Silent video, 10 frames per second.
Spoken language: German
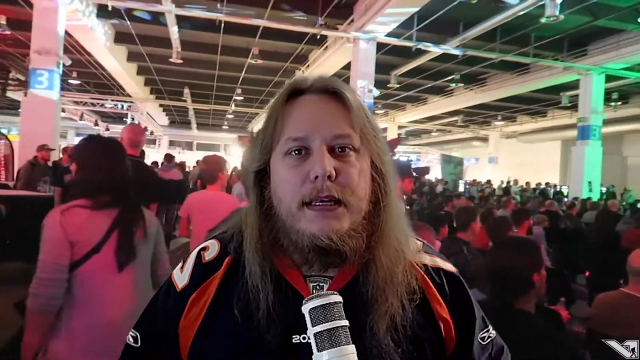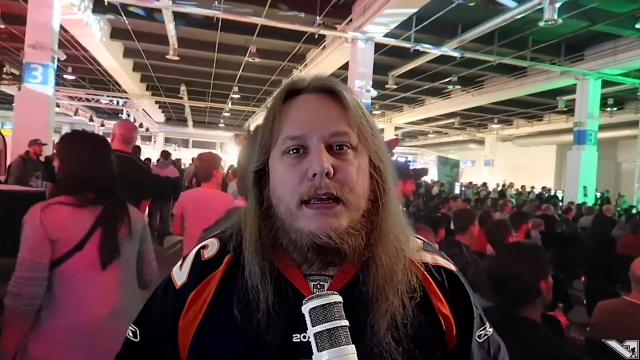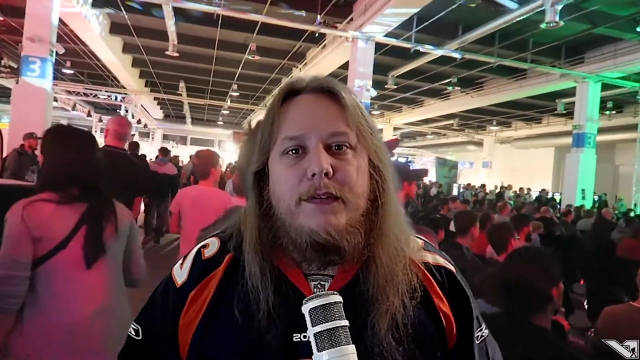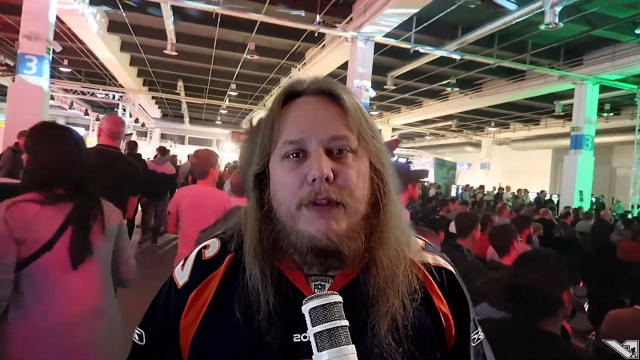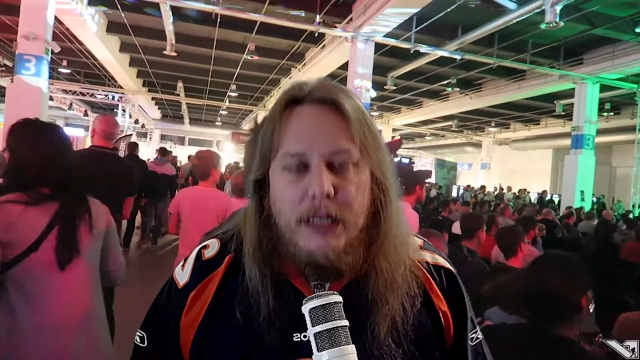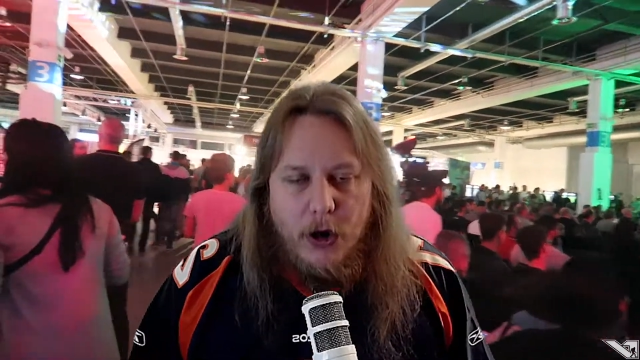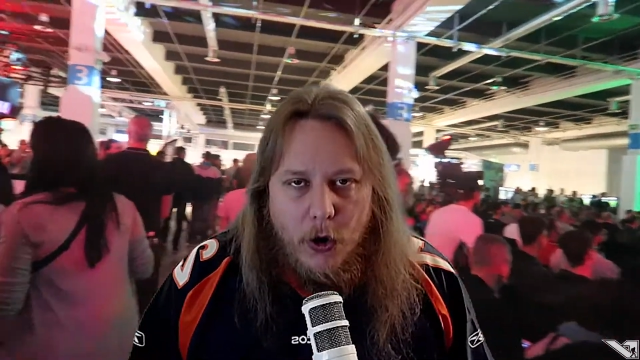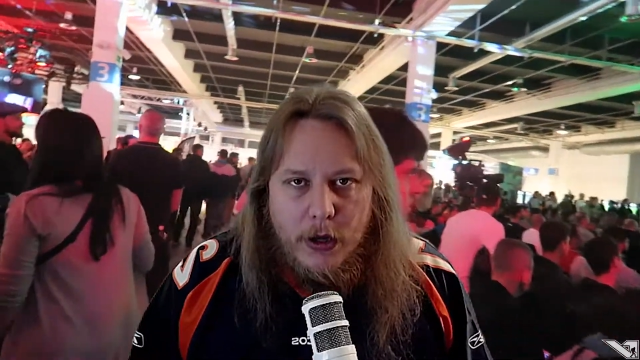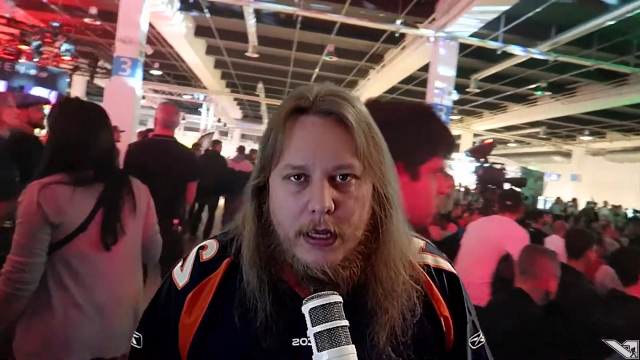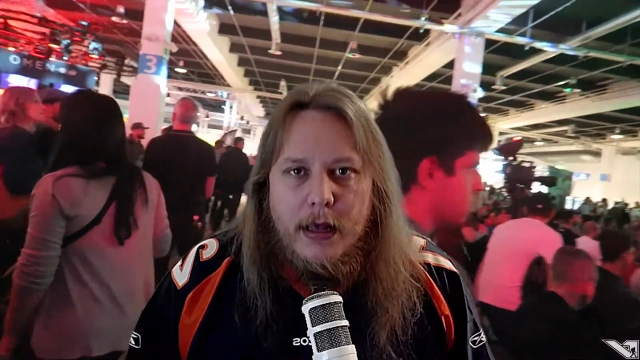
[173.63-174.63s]
will ich
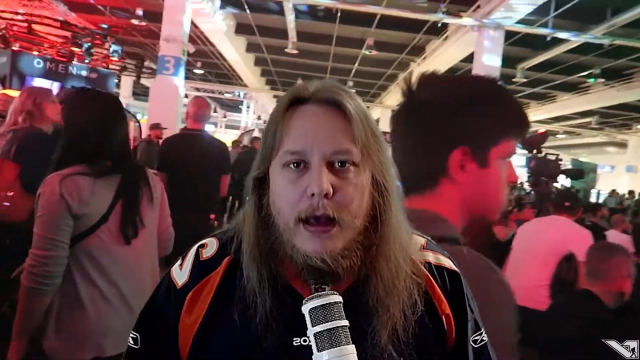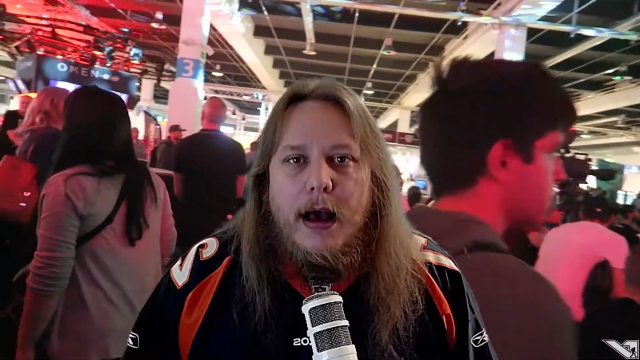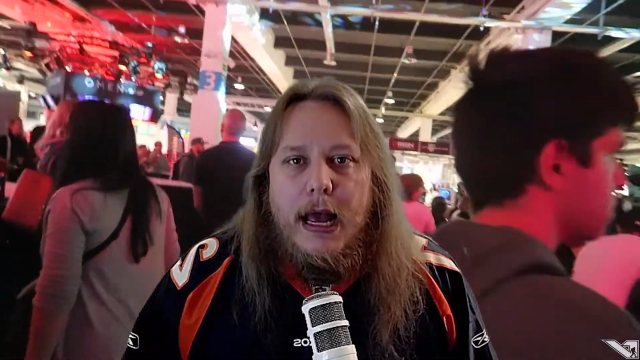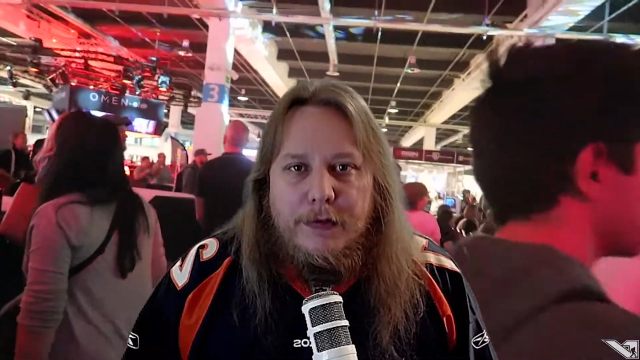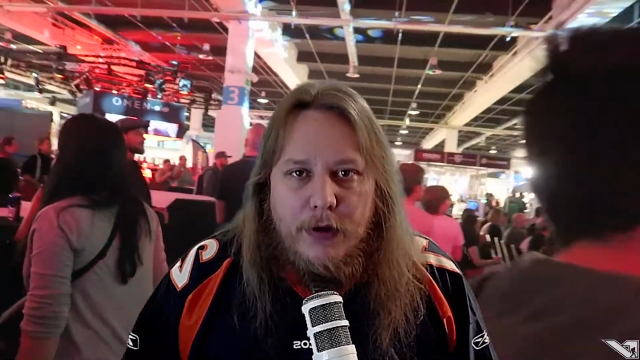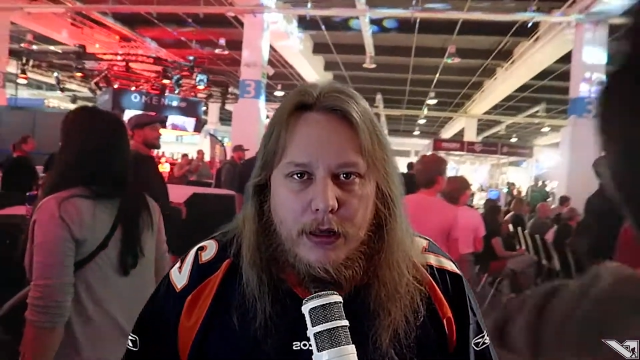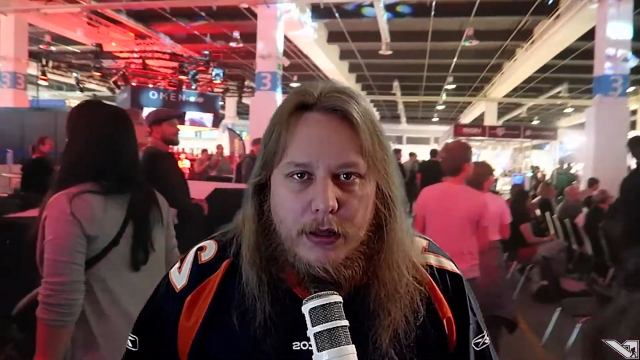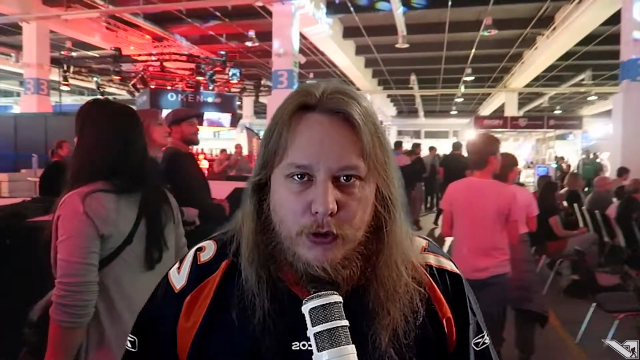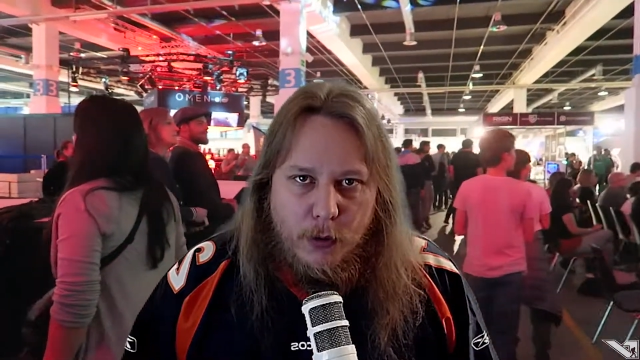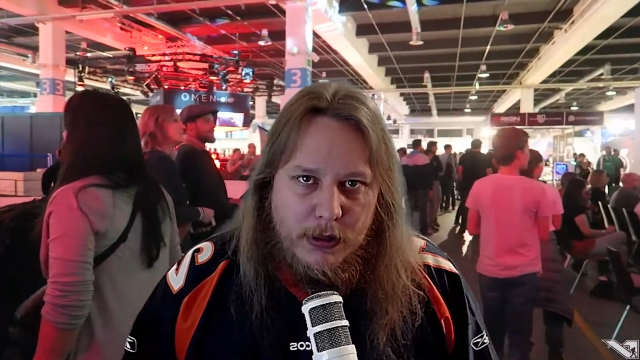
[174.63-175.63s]
euch einfach
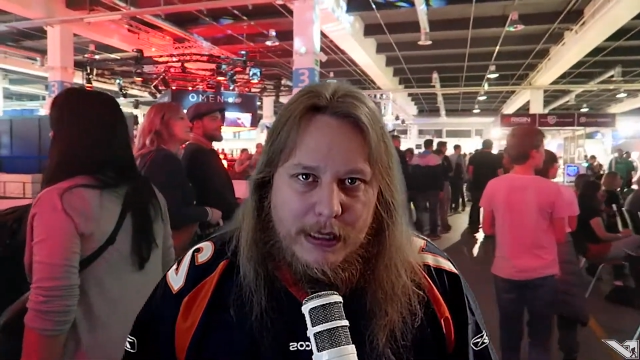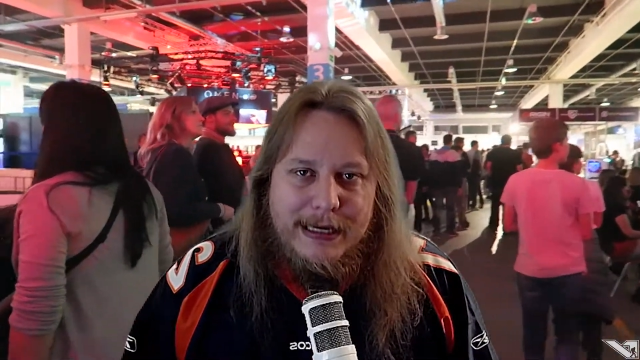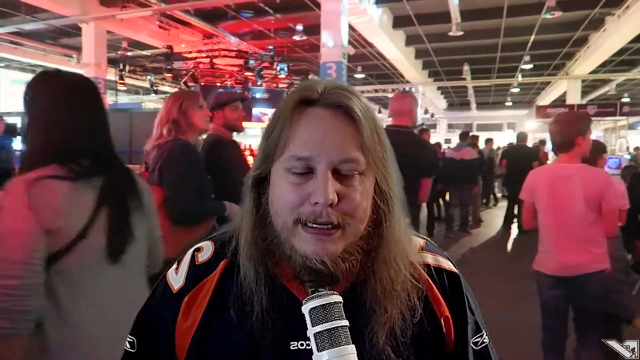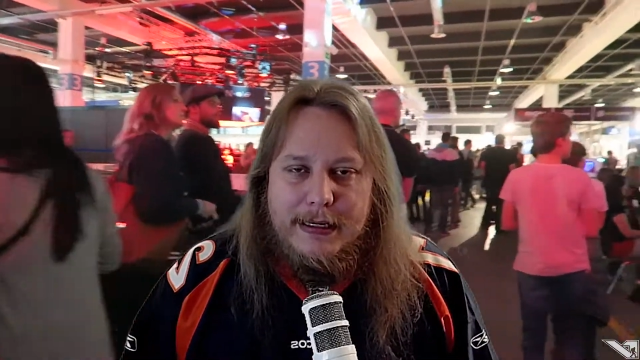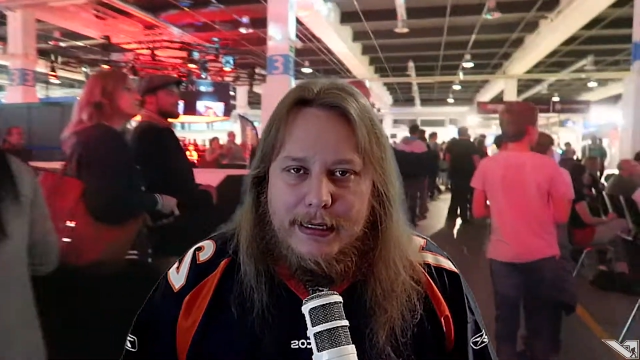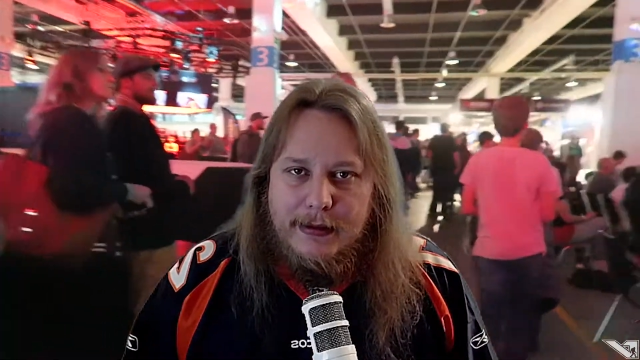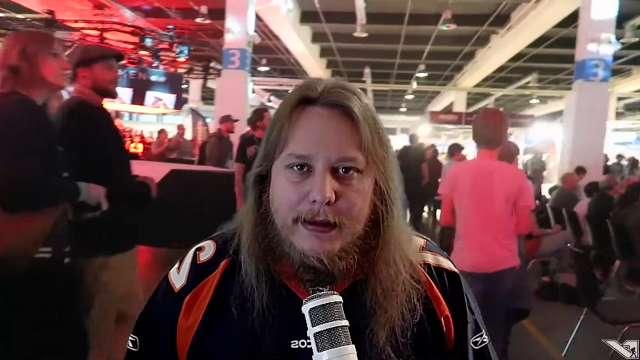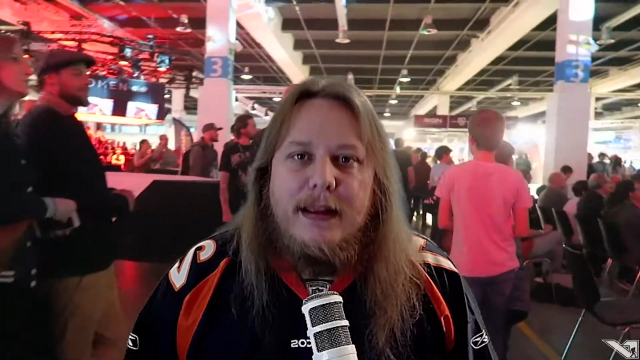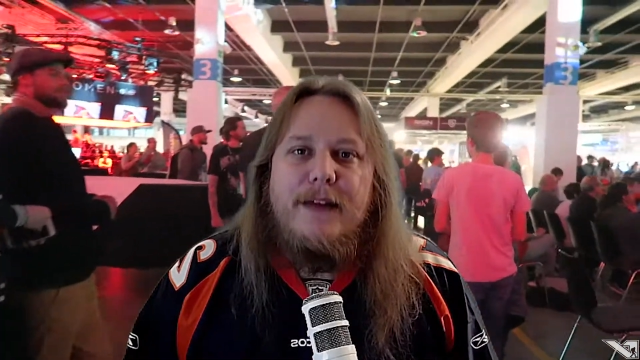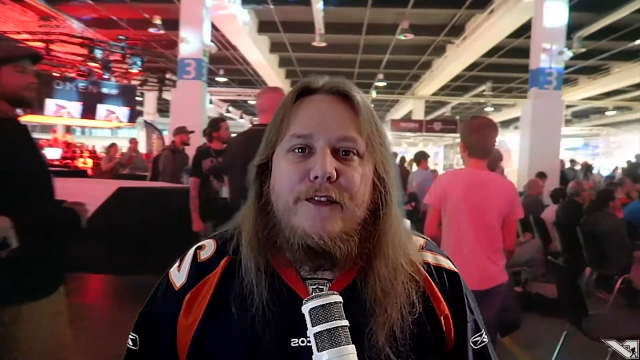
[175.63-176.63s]
nochmal
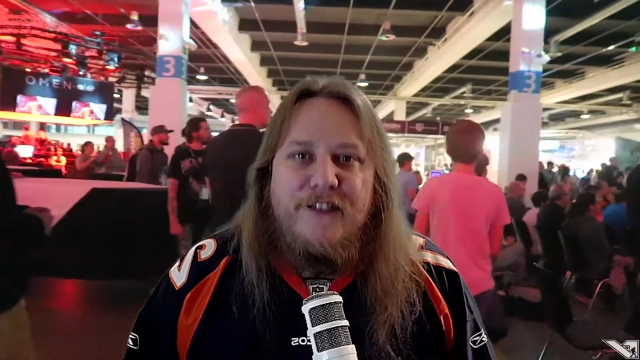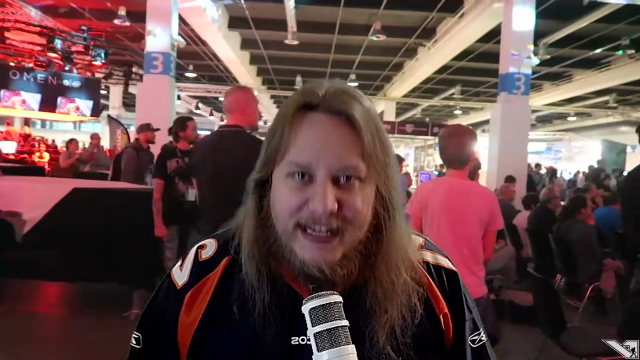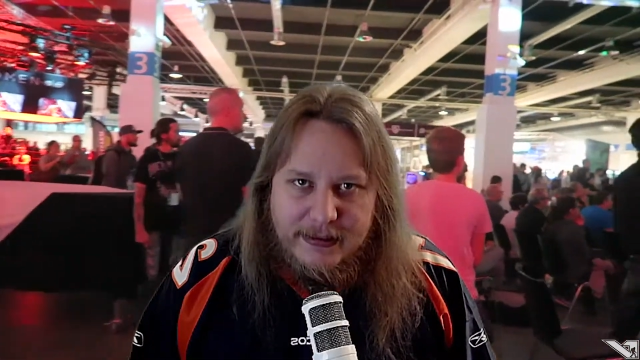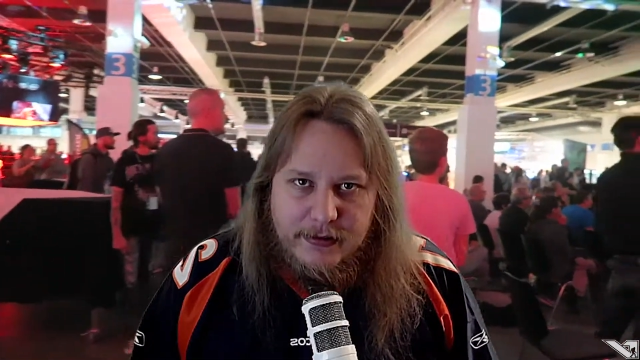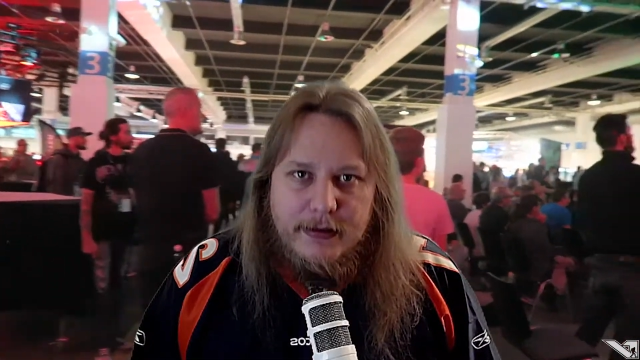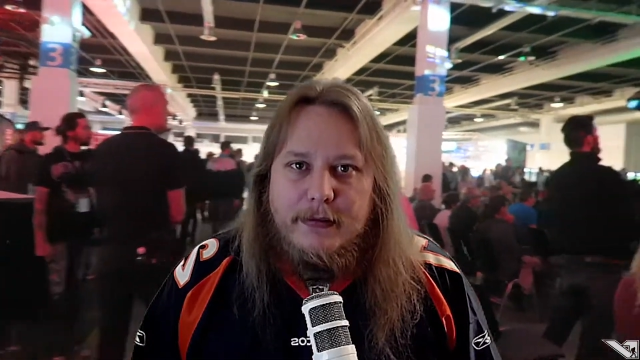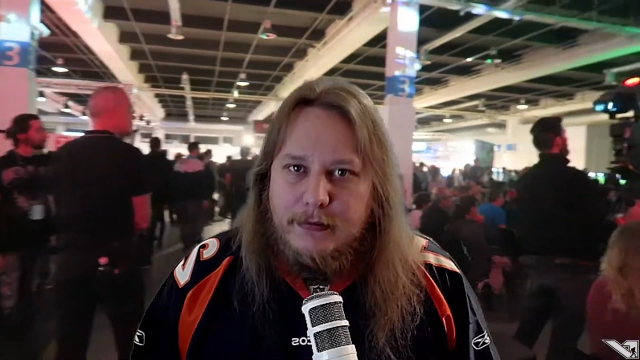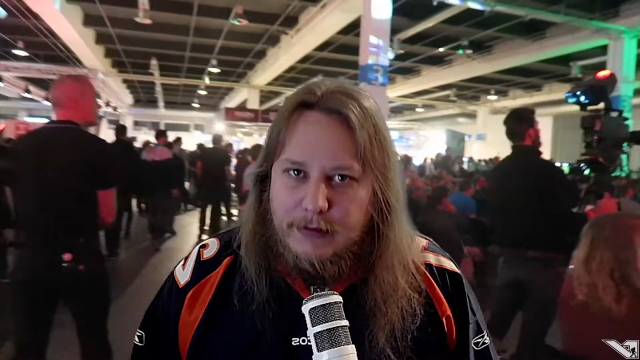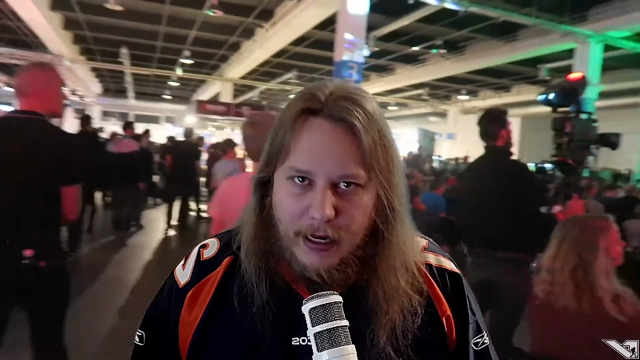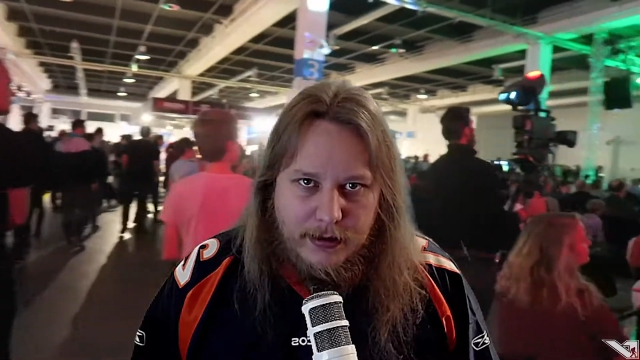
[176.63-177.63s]
richtig fett
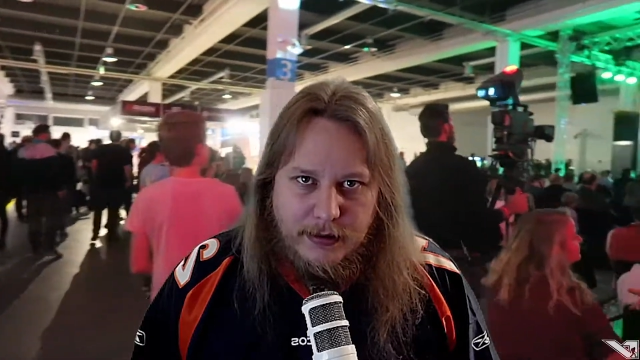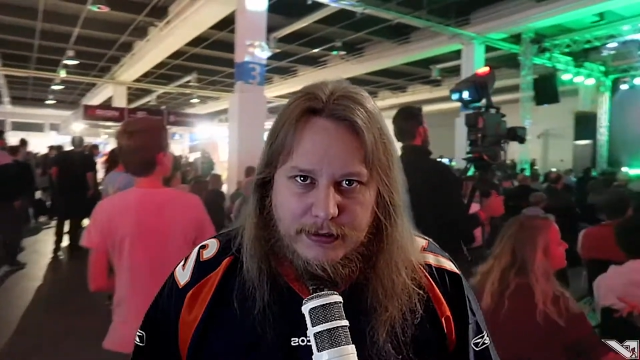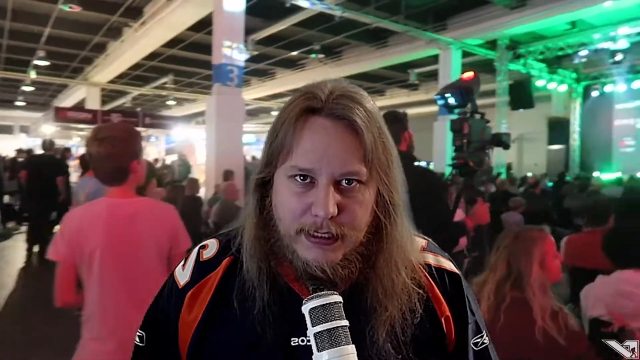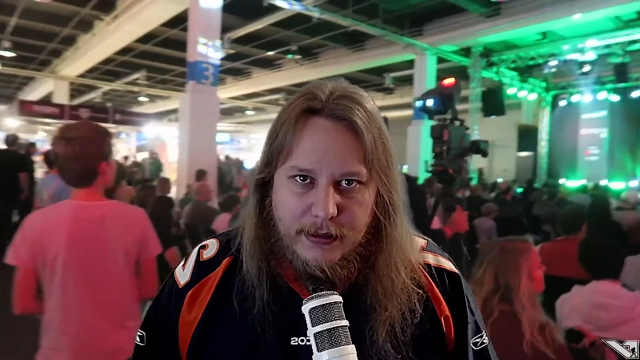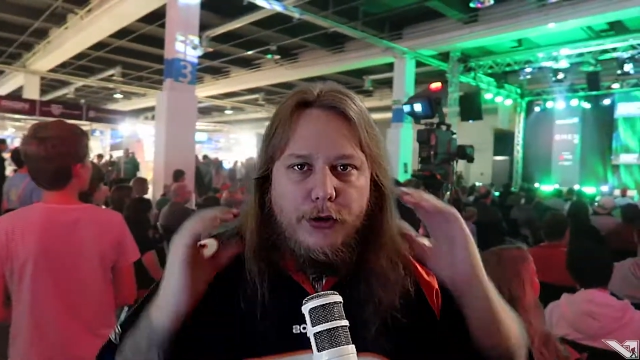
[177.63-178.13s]
Danke sagen.